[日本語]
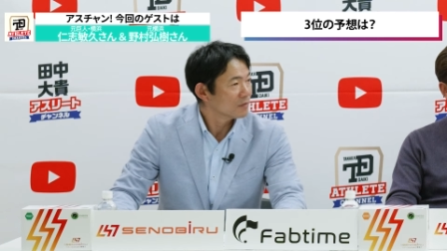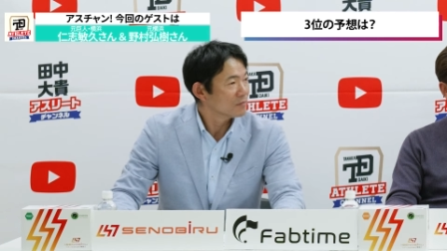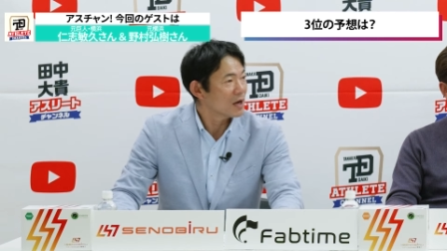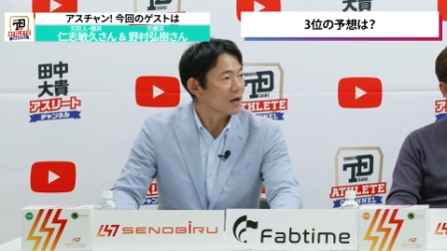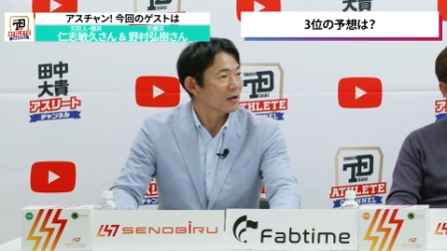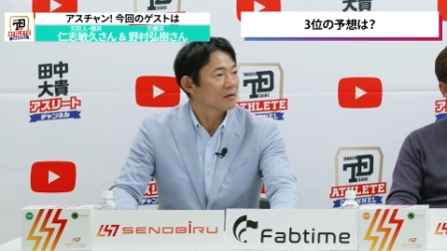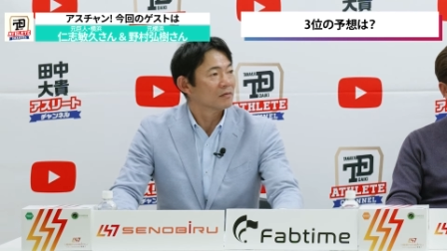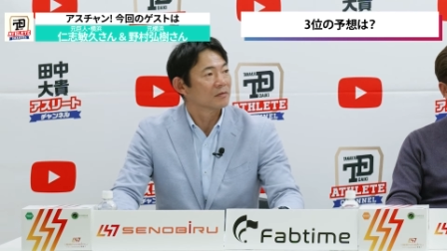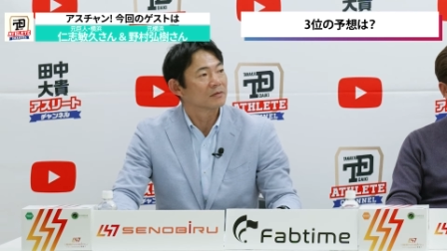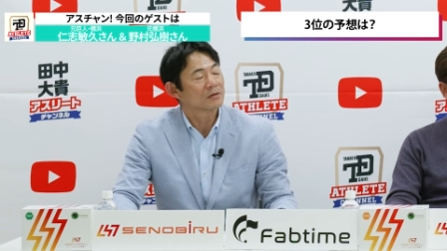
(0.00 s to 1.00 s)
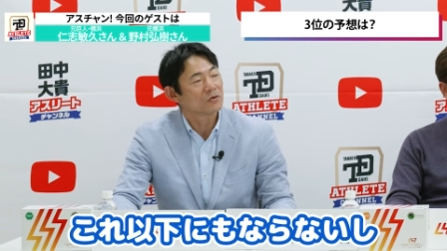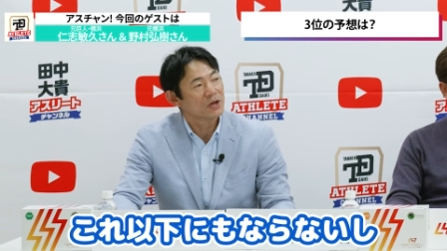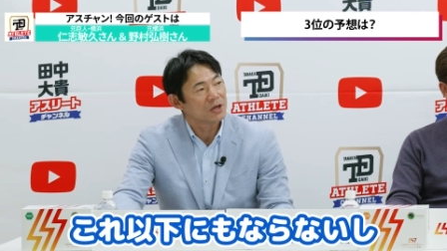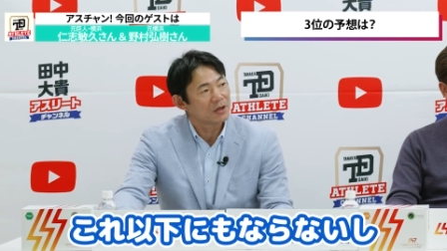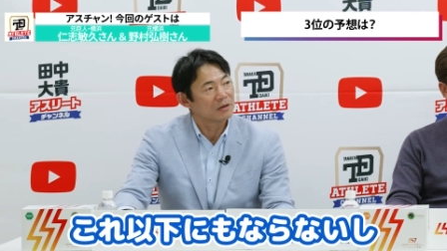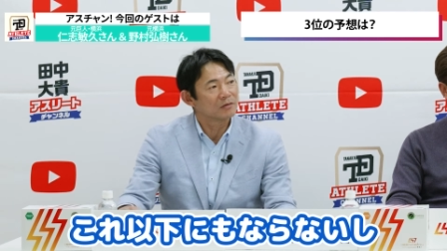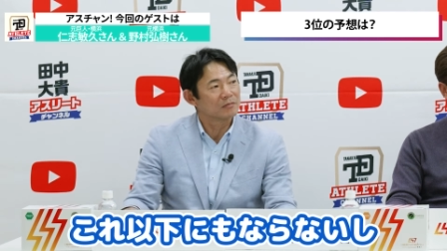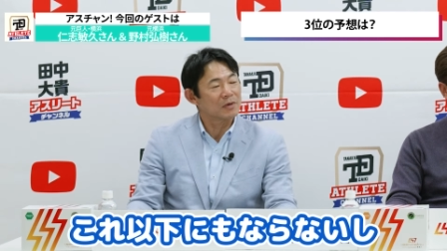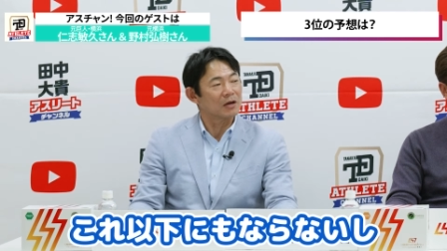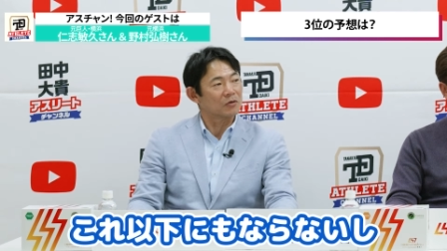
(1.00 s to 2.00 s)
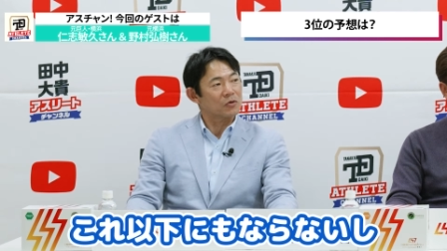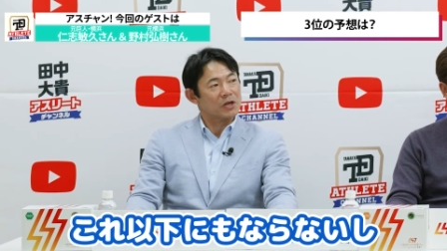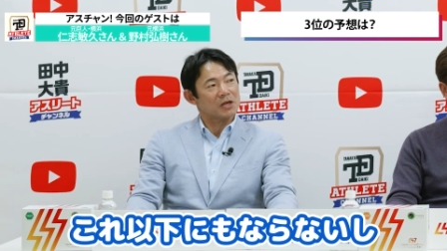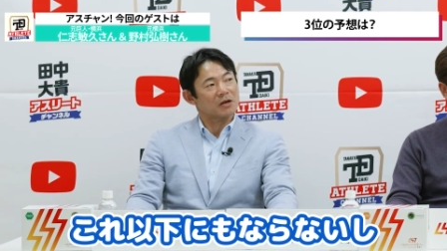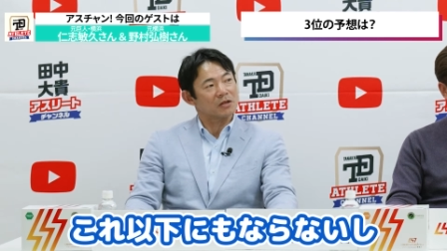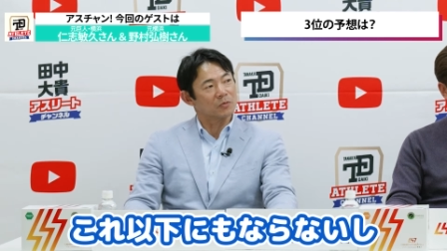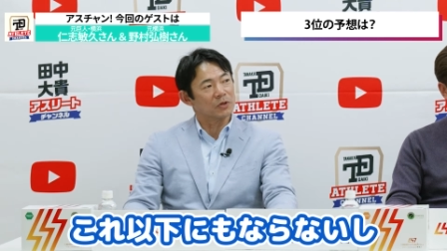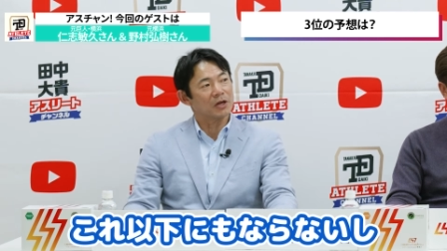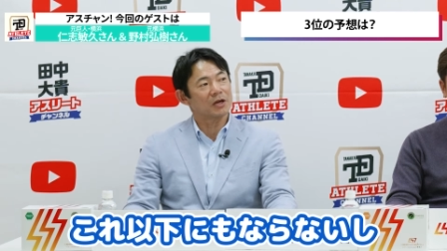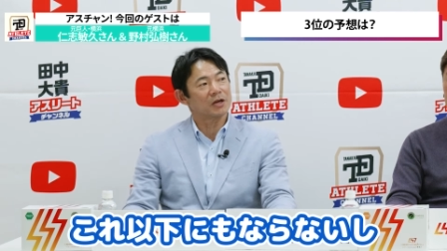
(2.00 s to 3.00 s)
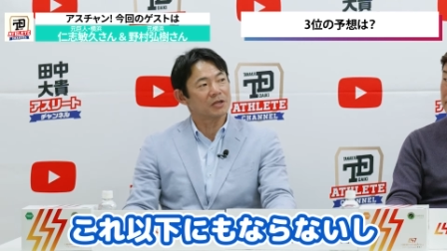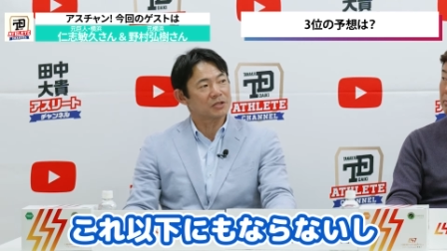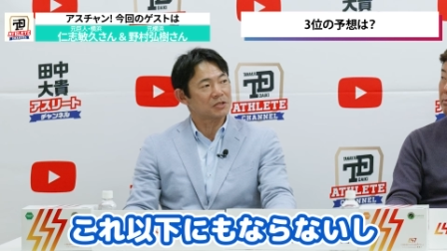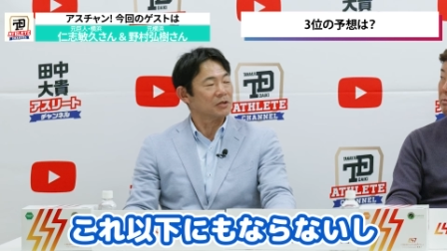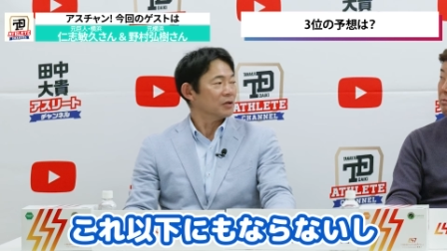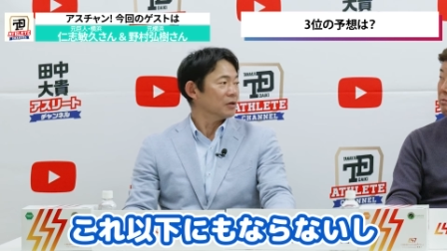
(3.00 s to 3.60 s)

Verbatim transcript: まあ、これ、まあ、これ以下にもならないし、